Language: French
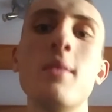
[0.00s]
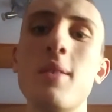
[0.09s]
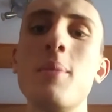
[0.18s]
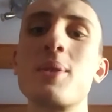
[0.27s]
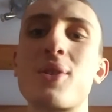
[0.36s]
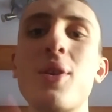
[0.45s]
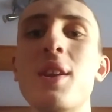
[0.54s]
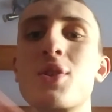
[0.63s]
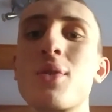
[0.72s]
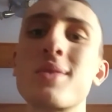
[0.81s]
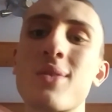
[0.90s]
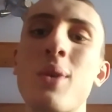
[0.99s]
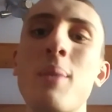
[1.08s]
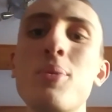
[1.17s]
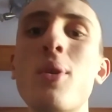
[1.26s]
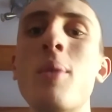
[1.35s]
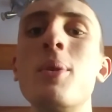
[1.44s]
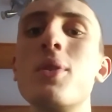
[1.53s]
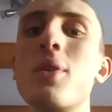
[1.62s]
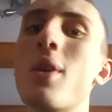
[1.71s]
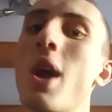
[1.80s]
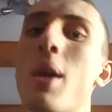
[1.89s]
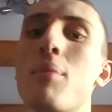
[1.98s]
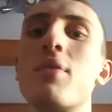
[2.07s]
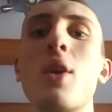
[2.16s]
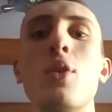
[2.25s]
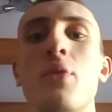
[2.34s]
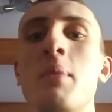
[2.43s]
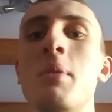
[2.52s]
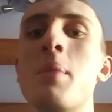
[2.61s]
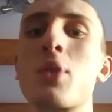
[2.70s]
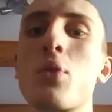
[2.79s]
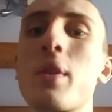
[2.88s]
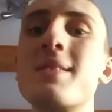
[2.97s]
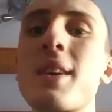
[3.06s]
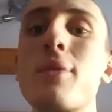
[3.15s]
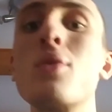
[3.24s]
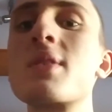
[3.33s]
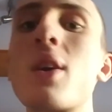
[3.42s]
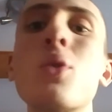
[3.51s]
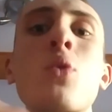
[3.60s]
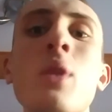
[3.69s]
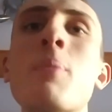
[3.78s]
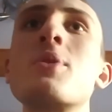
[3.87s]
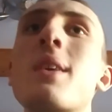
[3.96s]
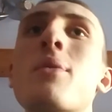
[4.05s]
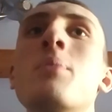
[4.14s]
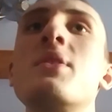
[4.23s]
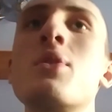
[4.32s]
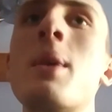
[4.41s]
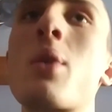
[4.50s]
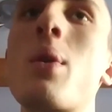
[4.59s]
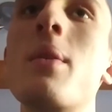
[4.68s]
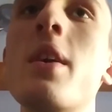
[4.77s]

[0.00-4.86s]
euh, parce que les gens seront un peu en mode putain le film il m'a retourné le cerveau. Ça retourne un peu le cerveau Midsommar quoi.